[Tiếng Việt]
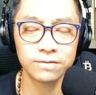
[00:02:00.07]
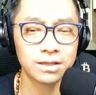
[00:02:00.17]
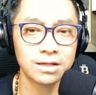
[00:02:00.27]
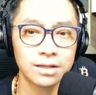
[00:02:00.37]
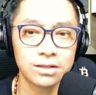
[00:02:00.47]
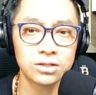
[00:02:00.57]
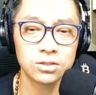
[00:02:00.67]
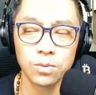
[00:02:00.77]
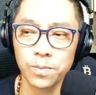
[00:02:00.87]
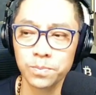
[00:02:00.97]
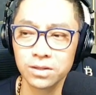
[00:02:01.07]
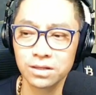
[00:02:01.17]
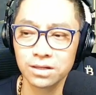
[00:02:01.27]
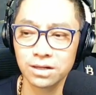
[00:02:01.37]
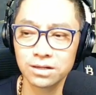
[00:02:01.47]
về tiền điện tử đúng không
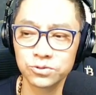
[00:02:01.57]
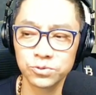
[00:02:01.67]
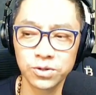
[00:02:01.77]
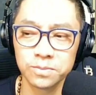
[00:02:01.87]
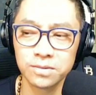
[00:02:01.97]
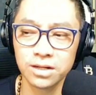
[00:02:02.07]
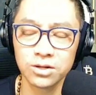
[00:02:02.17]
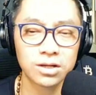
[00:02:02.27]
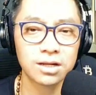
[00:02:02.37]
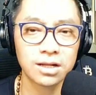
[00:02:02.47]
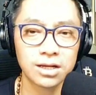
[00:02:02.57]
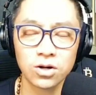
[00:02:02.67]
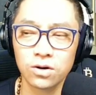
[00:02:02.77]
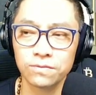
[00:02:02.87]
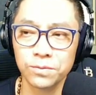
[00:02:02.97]
uh, Trump lên nói cái này cái
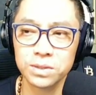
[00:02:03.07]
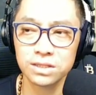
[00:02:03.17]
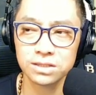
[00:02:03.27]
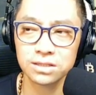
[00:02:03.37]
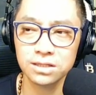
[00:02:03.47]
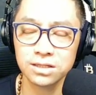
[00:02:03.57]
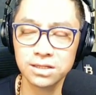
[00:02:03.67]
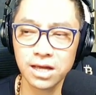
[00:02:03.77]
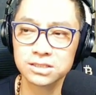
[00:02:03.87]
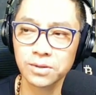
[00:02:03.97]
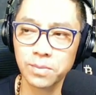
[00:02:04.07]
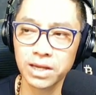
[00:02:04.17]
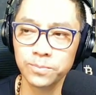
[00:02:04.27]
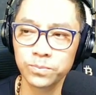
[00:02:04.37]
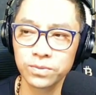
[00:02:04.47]
nọ về BTC thì giá sẽ
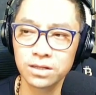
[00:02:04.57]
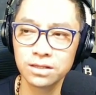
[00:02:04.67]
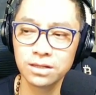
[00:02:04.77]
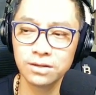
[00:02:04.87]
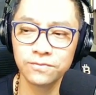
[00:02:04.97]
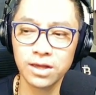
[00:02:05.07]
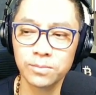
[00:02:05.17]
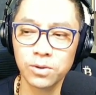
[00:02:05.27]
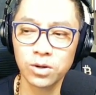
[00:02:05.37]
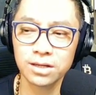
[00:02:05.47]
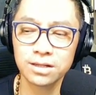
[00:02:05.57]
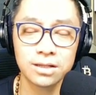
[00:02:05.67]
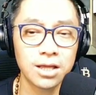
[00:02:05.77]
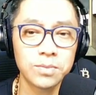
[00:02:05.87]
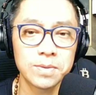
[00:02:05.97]
bay nhưng về mà gọi là kinh
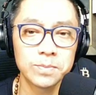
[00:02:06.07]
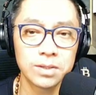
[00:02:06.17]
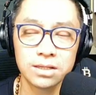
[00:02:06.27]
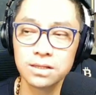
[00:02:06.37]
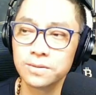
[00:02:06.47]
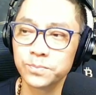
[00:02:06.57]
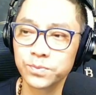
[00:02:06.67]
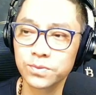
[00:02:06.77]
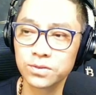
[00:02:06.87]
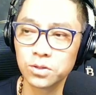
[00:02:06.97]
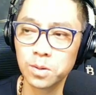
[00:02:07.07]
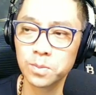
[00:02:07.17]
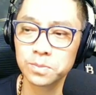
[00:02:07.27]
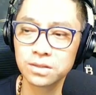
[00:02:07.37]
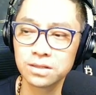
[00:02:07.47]
tế bên Mỹ đúng không
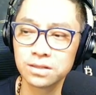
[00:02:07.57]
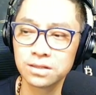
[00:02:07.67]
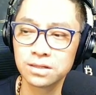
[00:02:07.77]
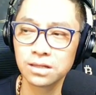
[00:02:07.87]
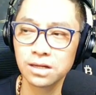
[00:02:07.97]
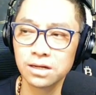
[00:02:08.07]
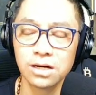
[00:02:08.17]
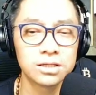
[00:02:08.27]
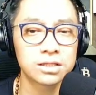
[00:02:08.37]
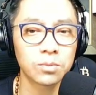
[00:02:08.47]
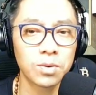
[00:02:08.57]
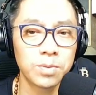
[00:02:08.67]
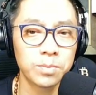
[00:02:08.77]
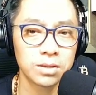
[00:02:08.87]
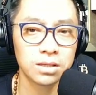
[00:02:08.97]
cái đời sống ở
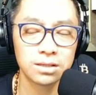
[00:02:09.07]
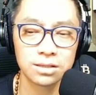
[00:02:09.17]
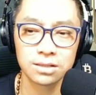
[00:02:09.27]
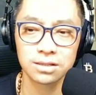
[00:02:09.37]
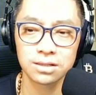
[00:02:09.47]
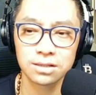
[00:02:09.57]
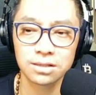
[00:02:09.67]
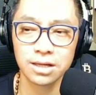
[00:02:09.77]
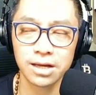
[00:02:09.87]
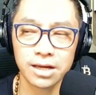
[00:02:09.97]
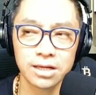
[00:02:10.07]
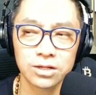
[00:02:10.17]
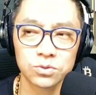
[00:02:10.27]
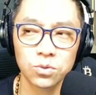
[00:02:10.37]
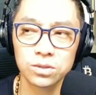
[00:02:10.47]
bên Mỹ càng ngày
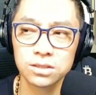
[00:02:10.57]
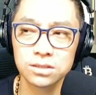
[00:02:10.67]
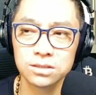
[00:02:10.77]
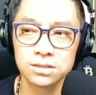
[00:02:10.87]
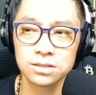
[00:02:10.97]
càng tốt hơn